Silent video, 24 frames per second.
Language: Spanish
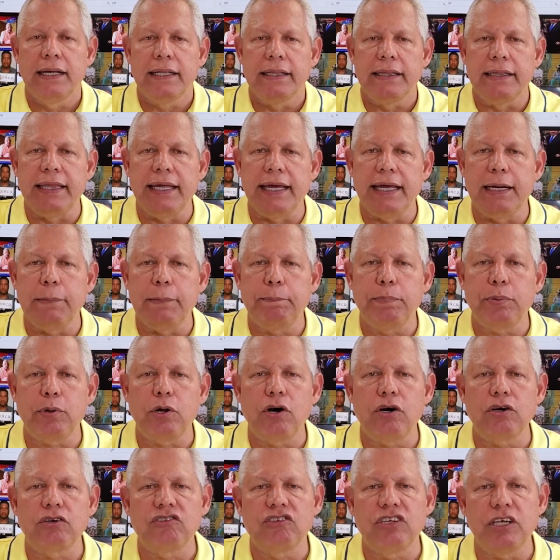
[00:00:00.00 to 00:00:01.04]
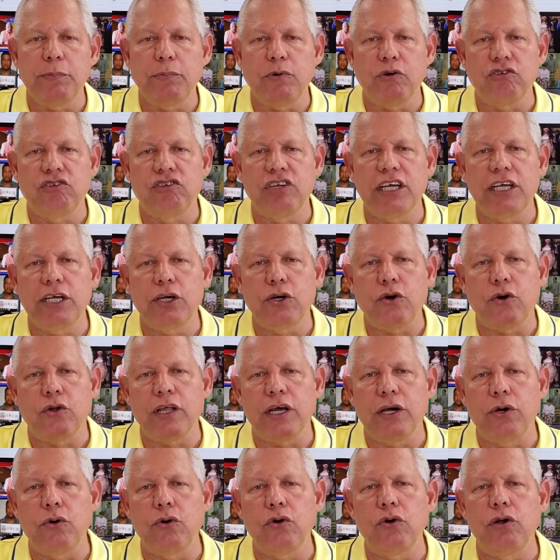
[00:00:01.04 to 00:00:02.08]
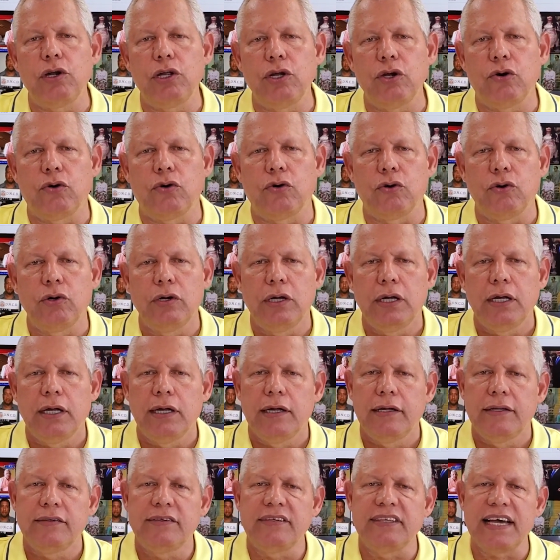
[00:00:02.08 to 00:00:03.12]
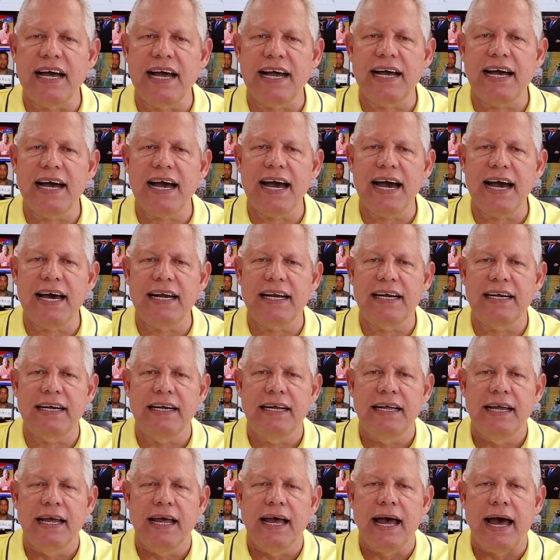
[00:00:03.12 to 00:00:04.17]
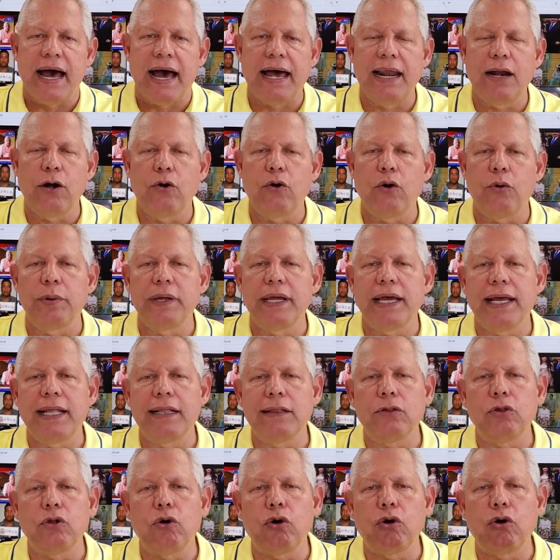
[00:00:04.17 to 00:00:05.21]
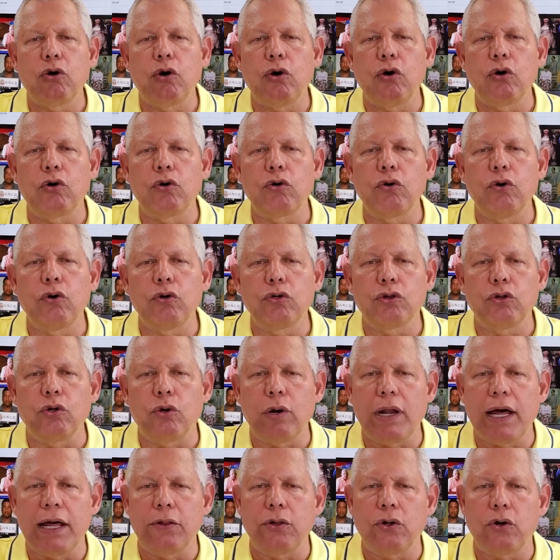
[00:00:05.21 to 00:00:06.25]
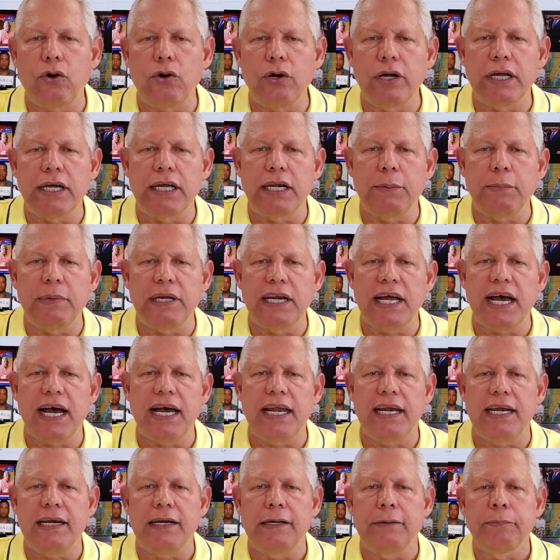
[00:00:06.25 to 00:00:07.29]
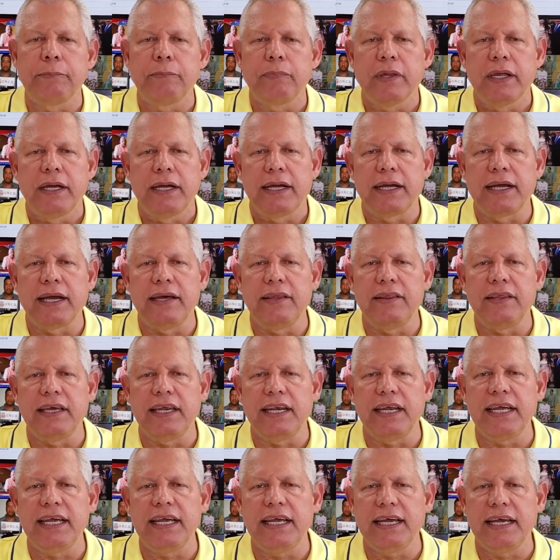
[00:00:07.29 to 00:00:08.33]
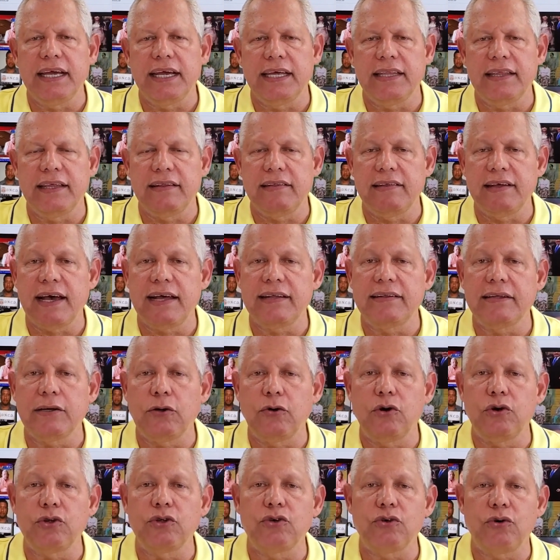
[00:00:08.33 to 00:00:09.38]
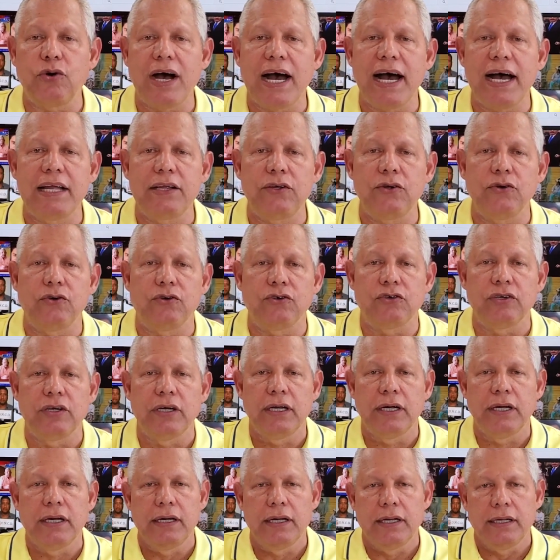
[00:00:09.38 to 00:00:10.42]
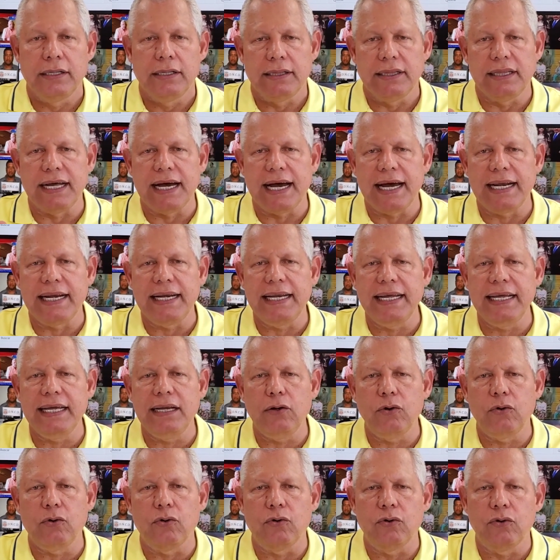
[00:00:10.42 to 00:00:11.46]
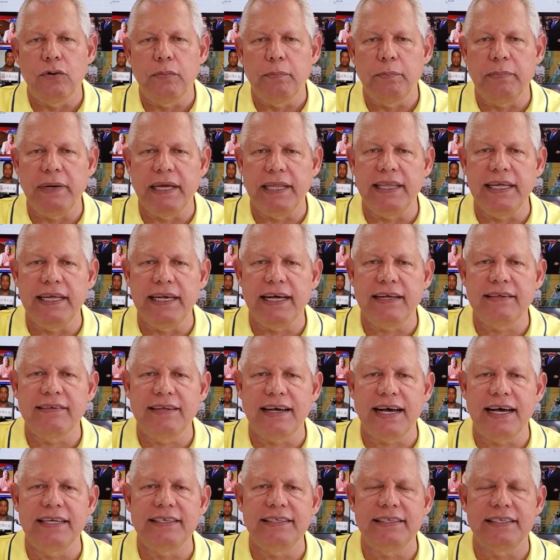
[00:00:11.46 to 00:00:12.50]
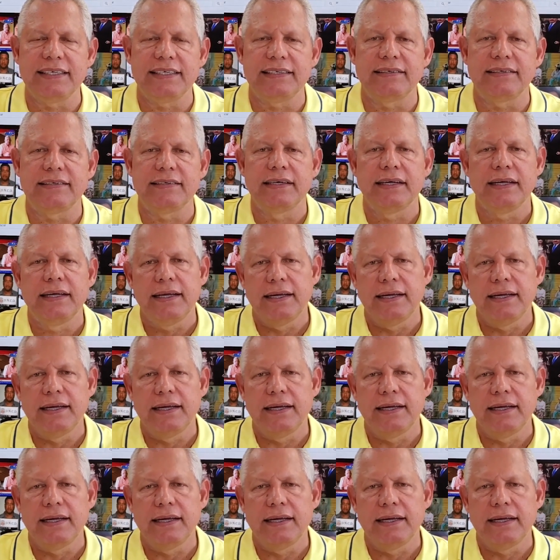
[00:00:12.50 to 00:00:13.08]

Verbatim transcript: del próximo 5 de julio, sacar al gobierno corrupto, ladrón y criminal que dirige desde hace ocho años Danilo Medina Sánchez.